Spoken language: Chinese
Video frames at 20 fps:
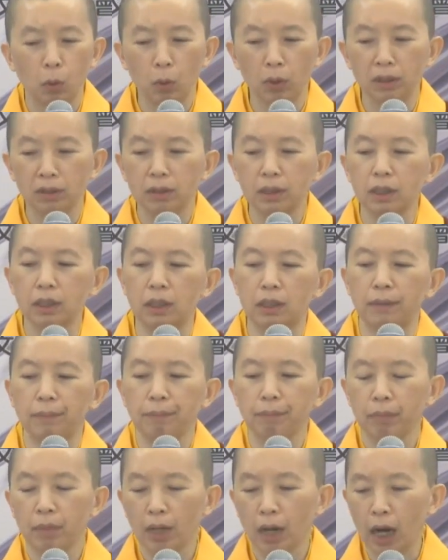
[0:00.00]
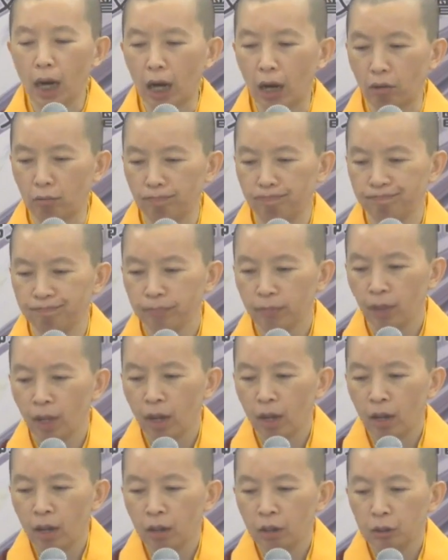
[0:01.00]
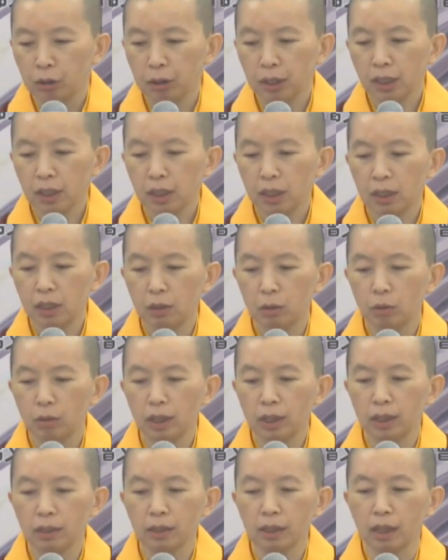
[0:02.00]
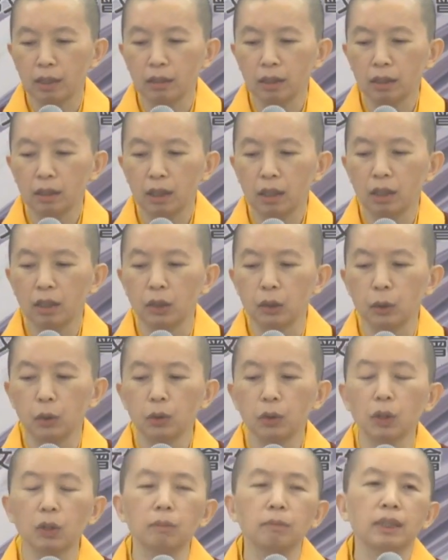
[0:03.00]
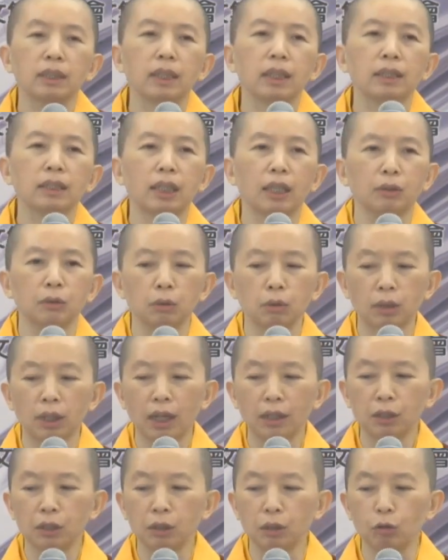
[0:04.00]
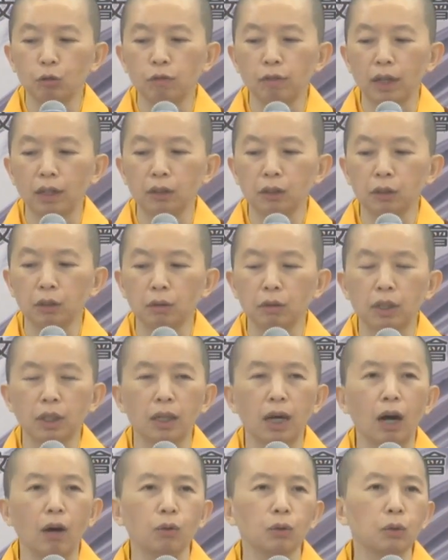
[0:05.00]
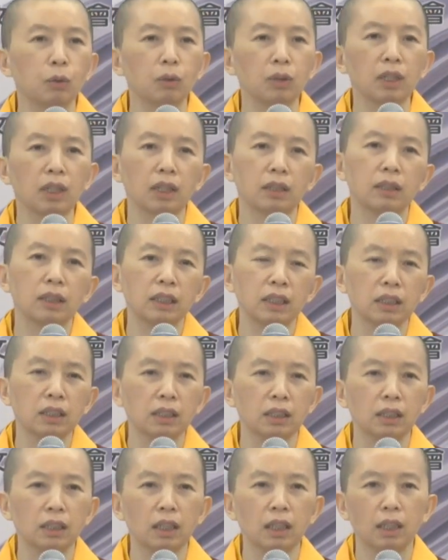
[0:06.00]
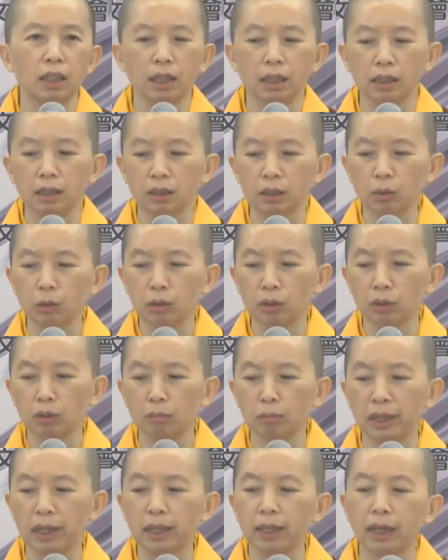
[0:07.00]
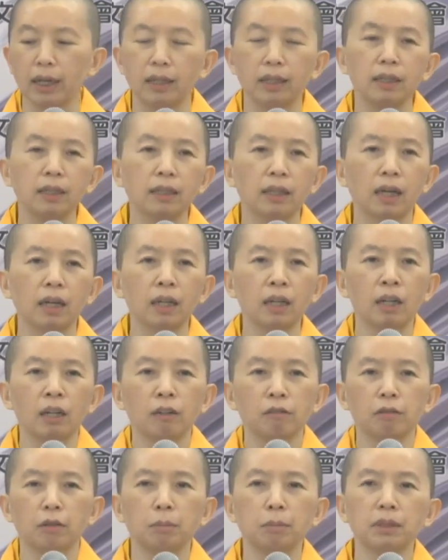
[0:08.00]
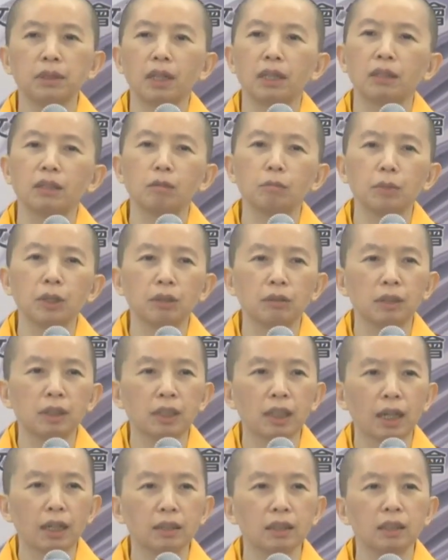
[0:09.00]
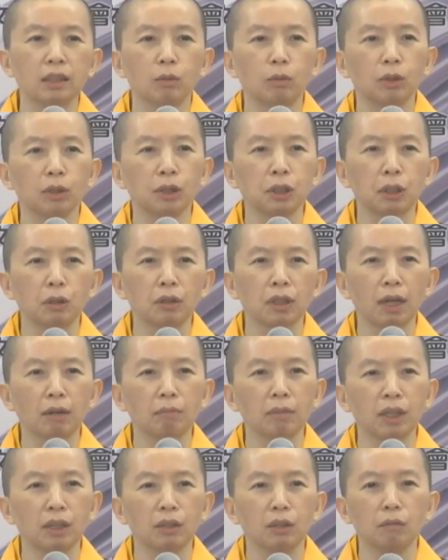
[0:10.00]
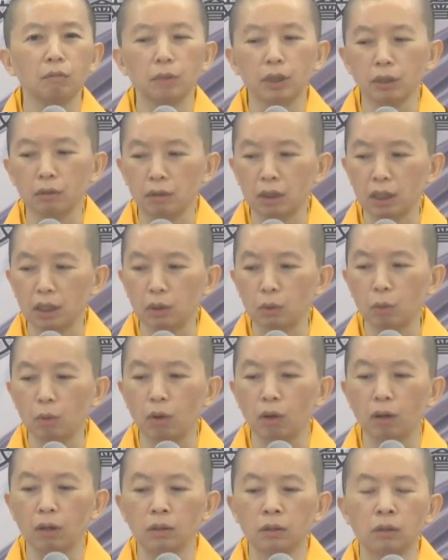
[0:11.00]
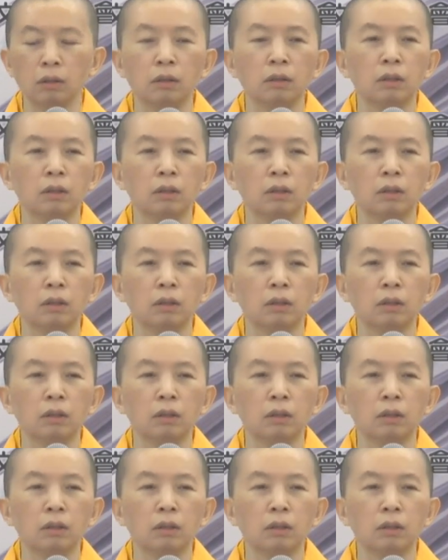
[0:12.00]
问题好，所以其实我也常听到很多同门在讲说，他修法修了好多年、几十年了，可是我都没感应啊，佛菩萨都没有加持，我求他们也都没有理我，